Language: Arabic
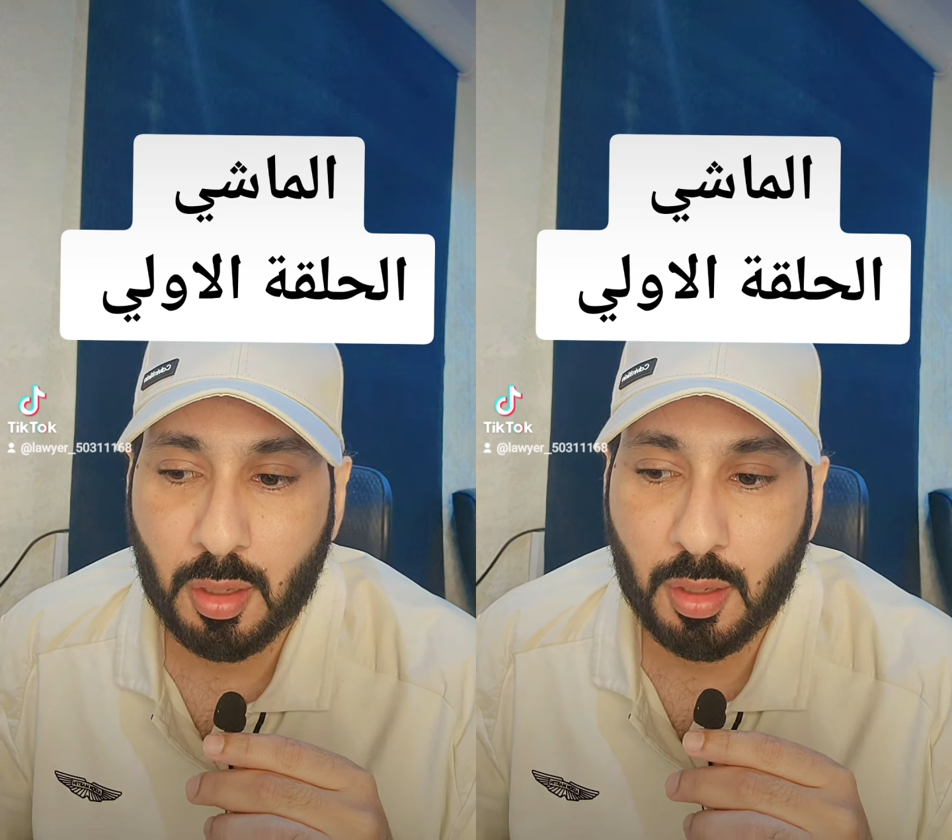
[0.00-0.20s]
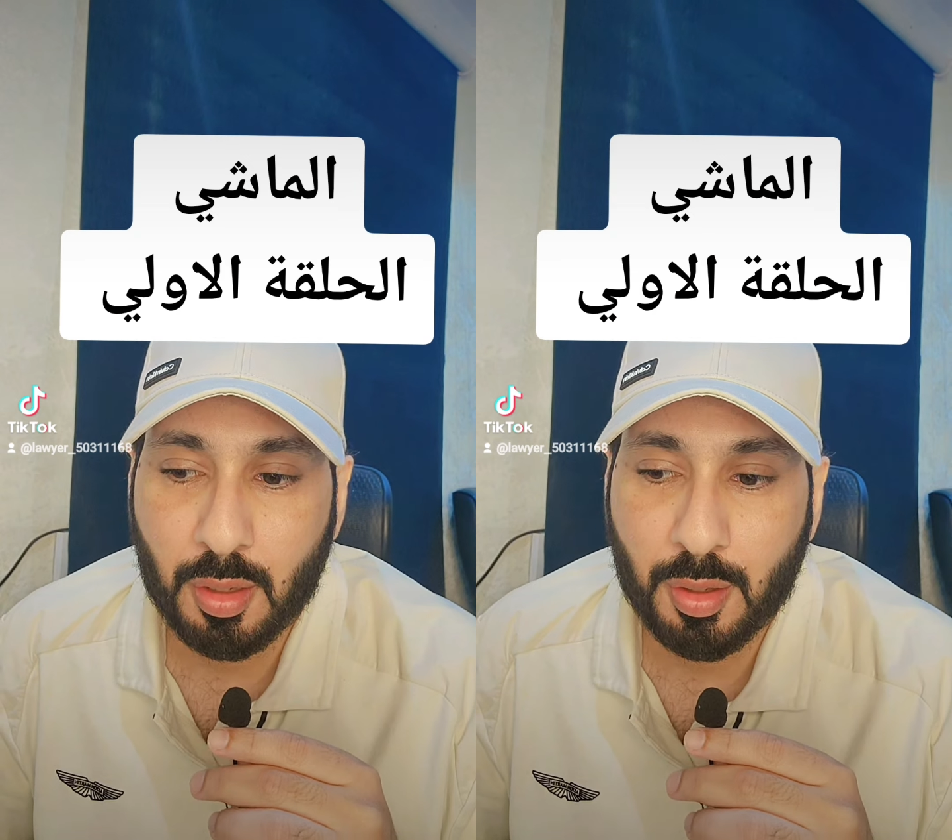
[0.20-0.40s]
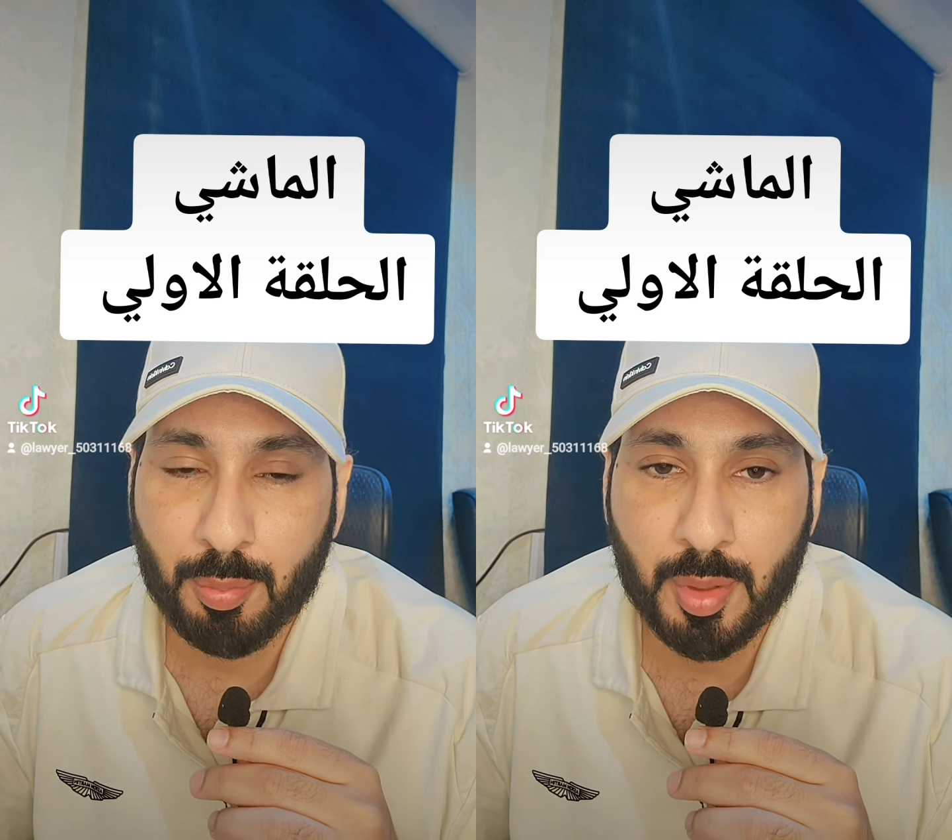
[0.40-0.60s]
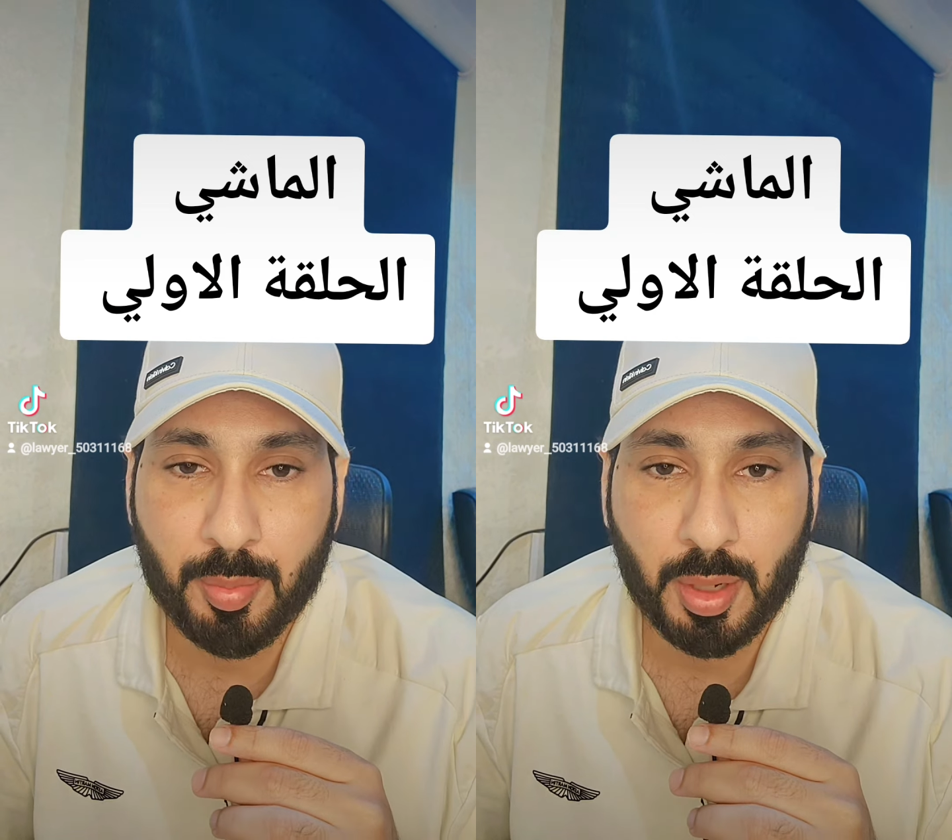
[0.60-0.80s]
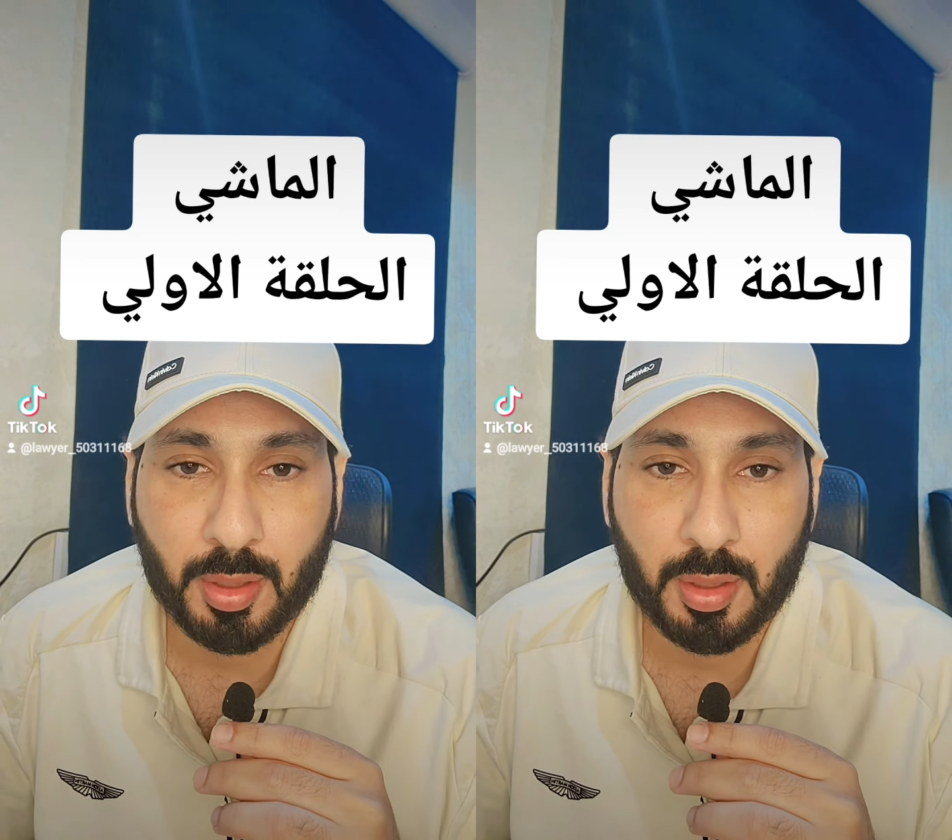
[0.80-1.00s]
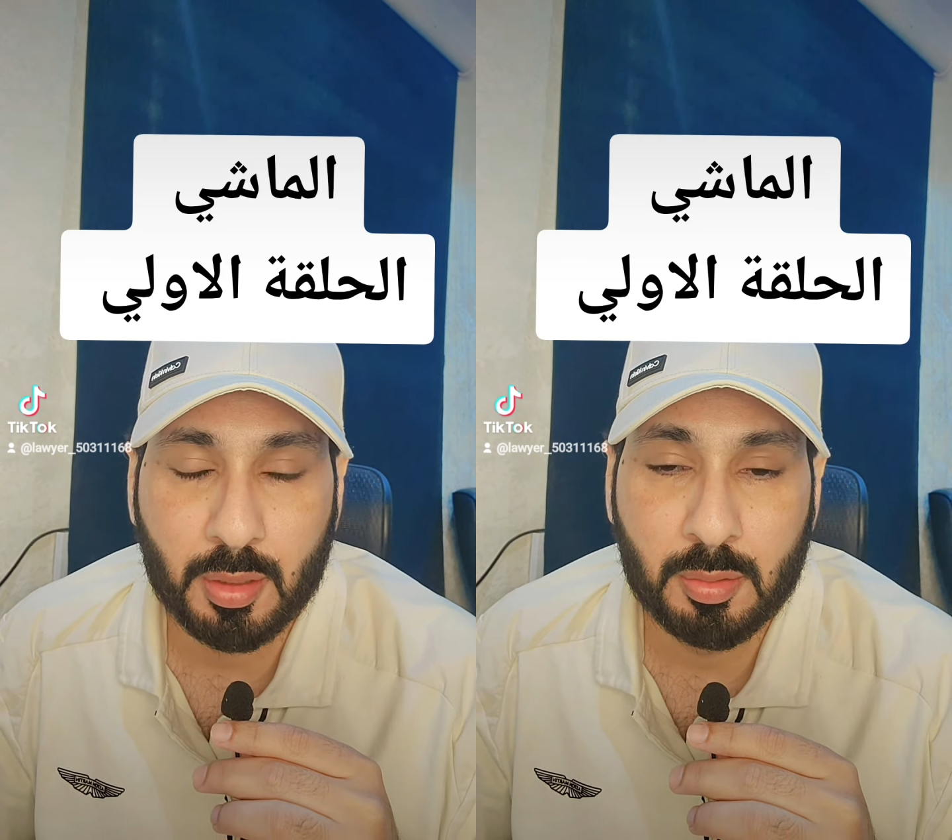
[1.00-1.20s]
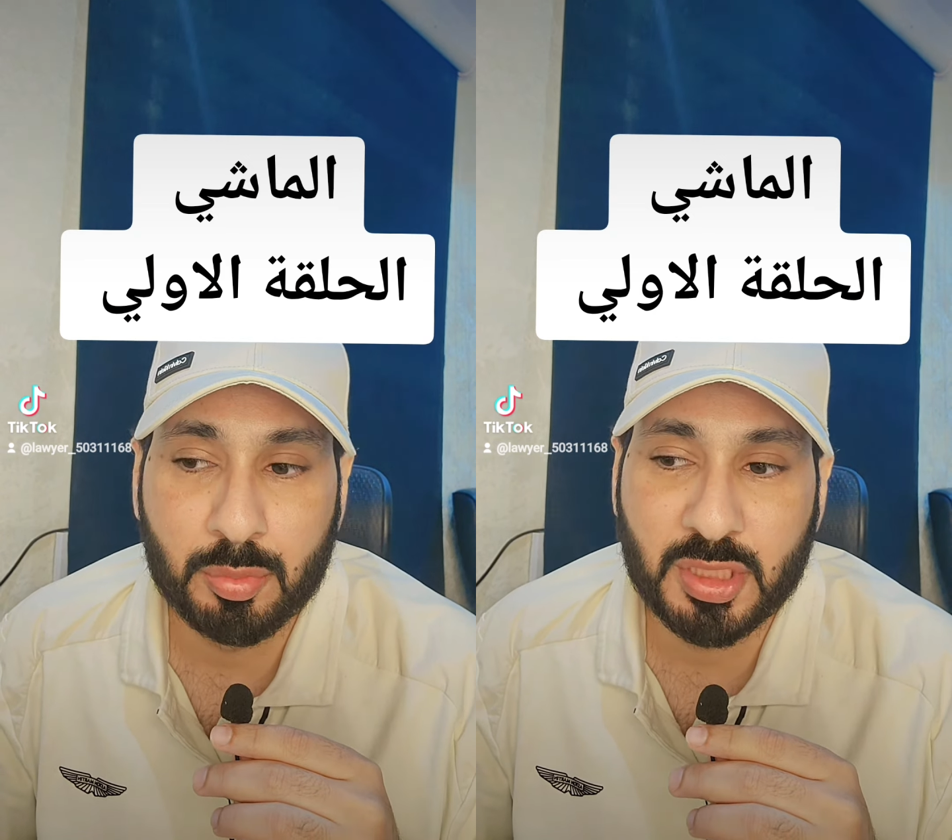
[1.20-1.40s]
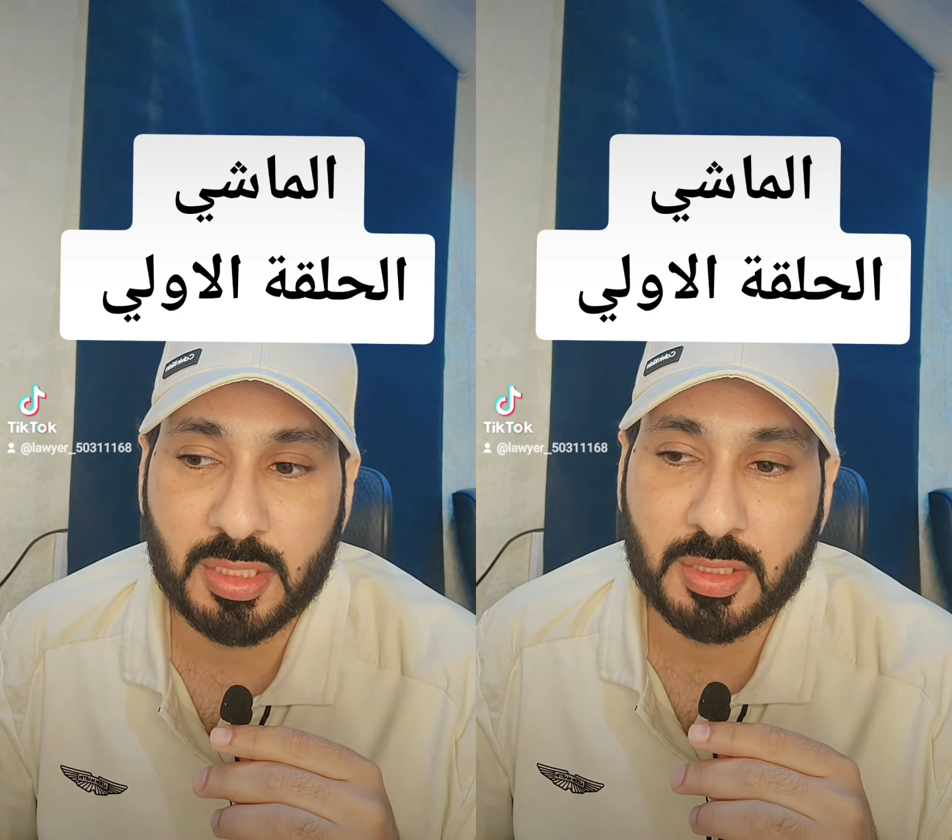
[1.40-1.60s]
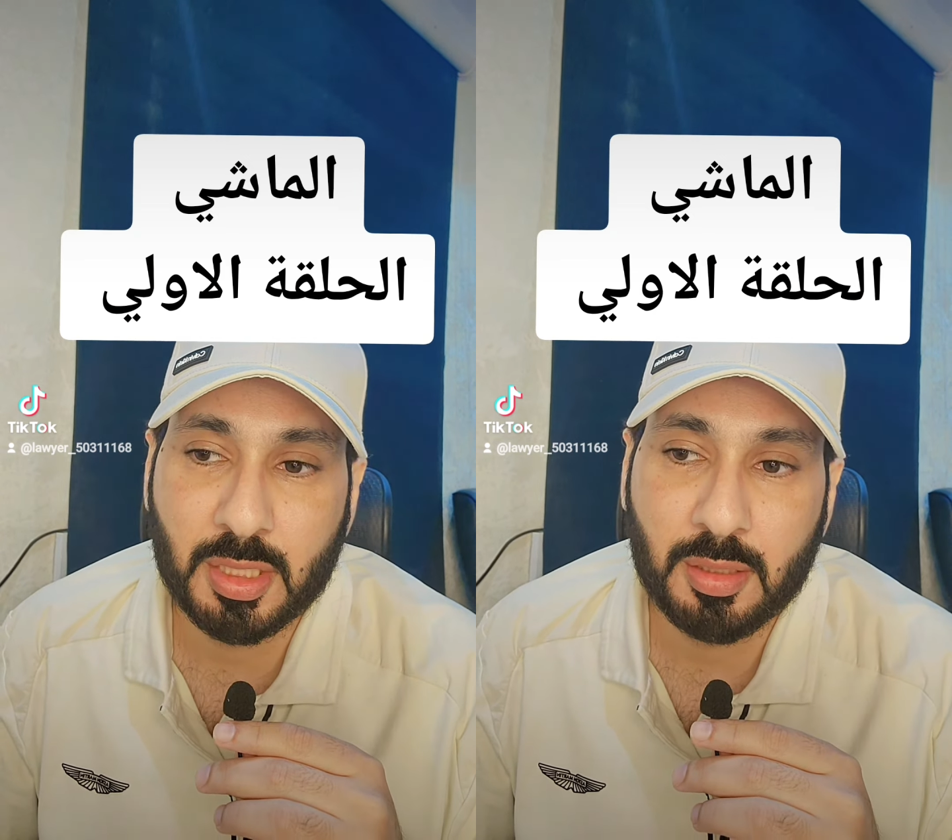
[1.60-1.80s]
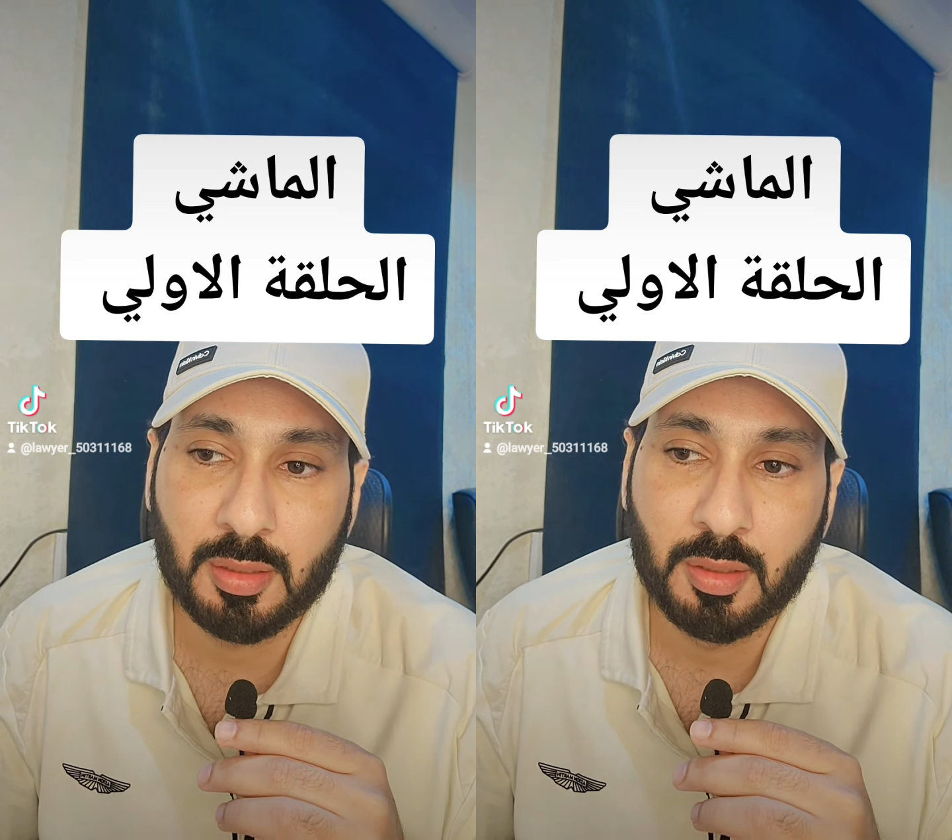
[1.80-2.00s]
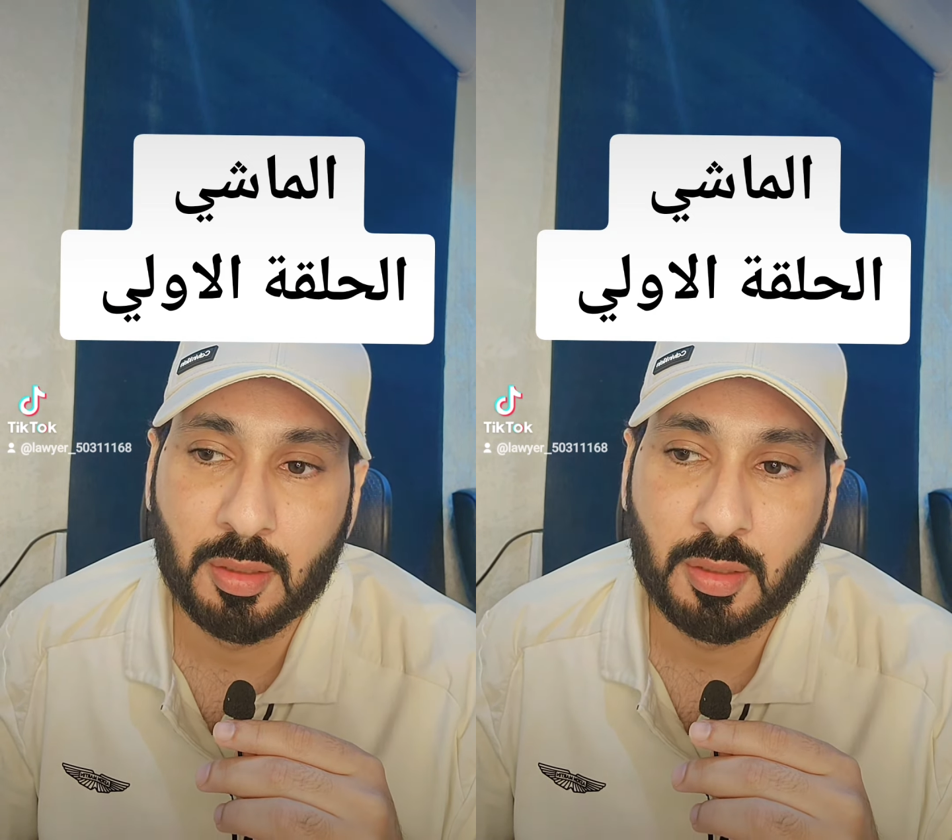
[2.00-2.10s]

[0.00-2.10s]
آه، من مره المسلسل